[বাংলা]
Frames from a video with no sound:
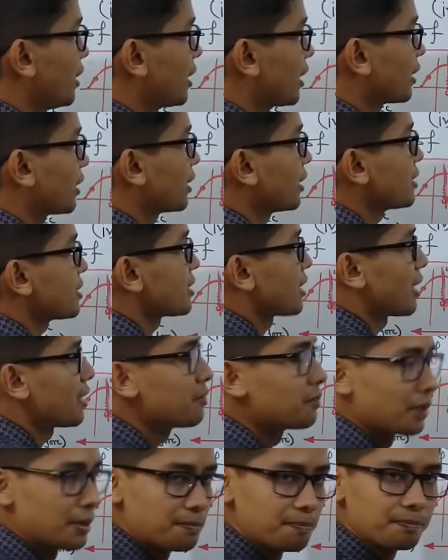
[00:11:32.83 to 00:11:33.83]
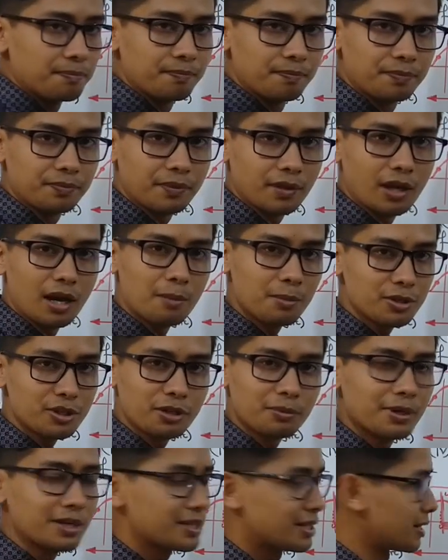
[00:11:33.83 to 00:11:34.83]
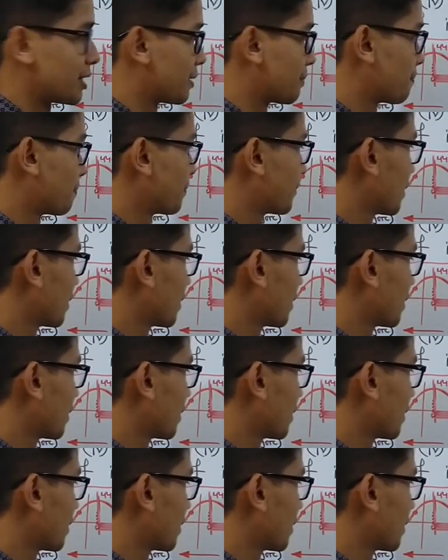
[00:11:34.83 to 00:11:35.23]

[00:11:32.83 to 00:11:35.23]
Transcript: এটা একটা কি সাইন ওয়েভ আমরা সবাই জানি